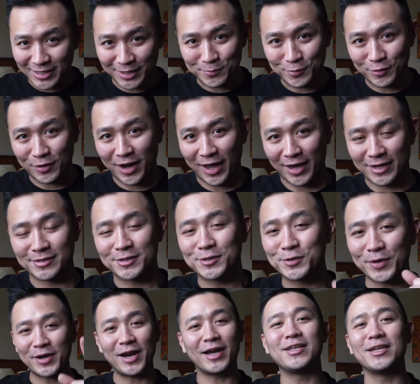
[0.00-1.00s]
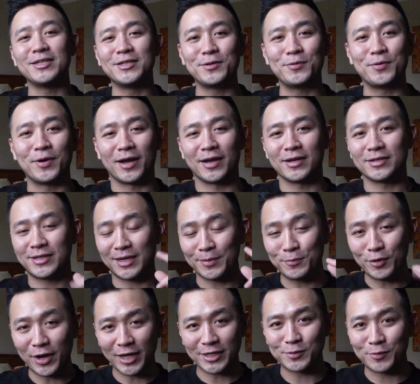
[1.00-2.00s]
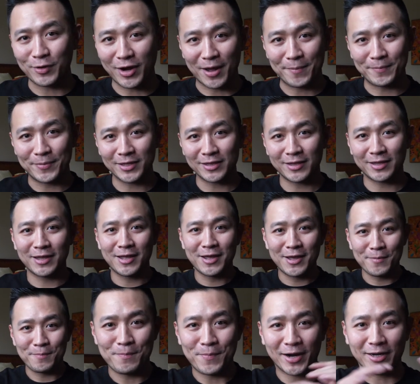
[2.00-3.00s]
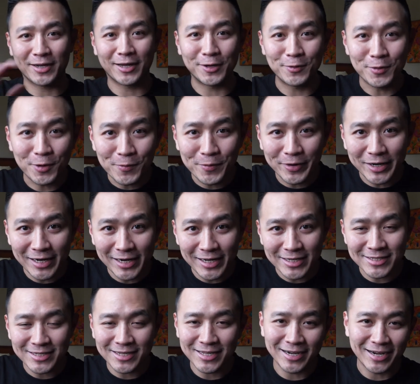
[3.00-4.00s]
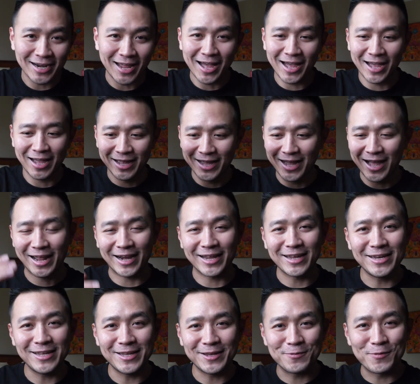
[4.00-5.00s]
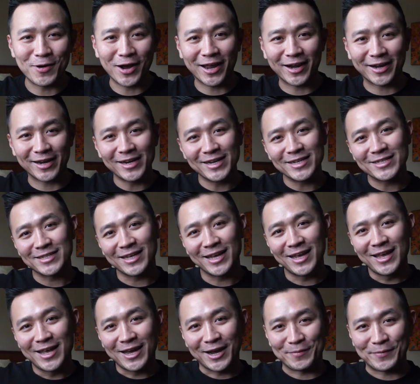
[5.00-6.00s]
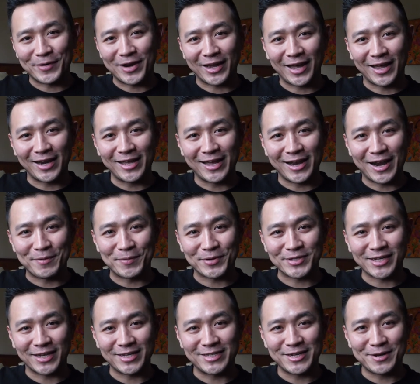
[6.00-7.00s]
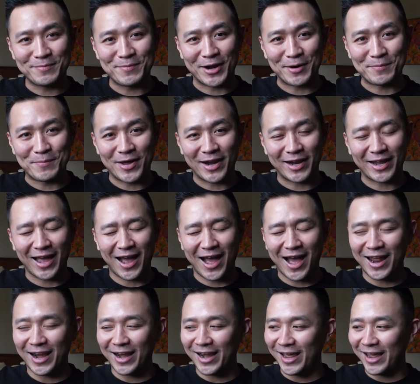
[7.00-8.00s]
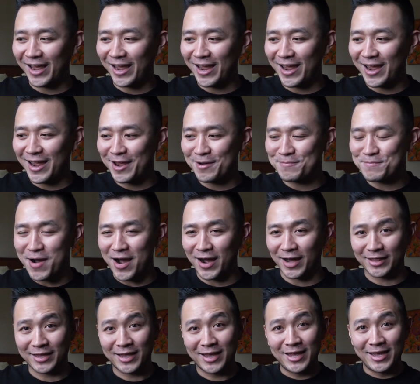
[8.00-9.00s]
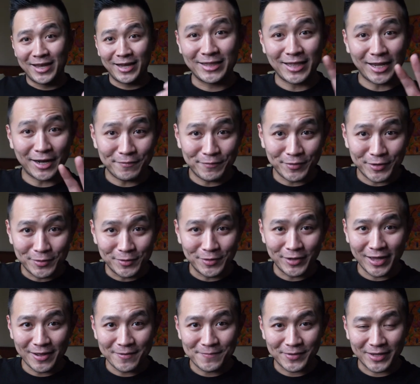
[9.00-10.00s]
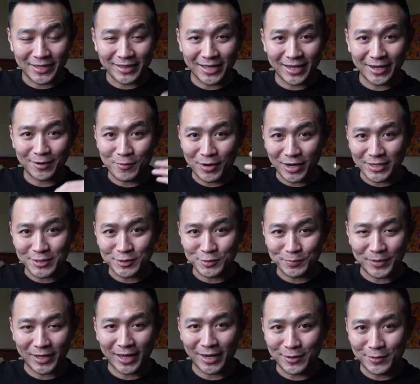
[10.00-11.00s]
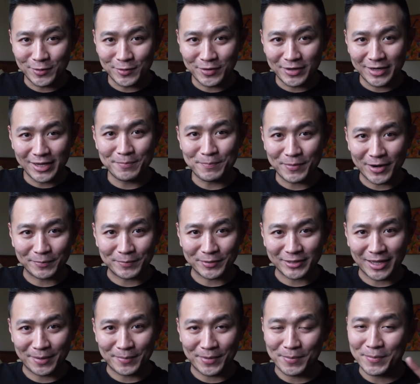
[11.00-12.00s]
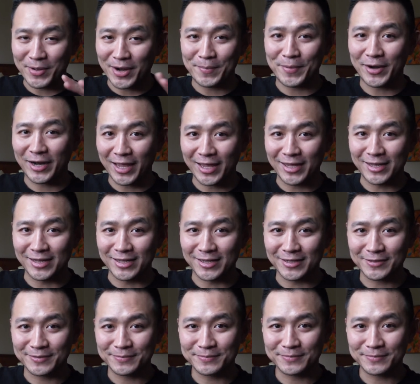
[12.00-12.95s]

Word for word: 1000 likes. Sesuai dengan janji gue, 1000 likes gue dapat, part kedua gue rilis. Nah, hari ini gue akan rilis kepada kalian apa saja barang-barang yang aneh banget. Kita review dulu ya, kita gue kasih cuplikan dulu di part pertama, barang-barangnya ini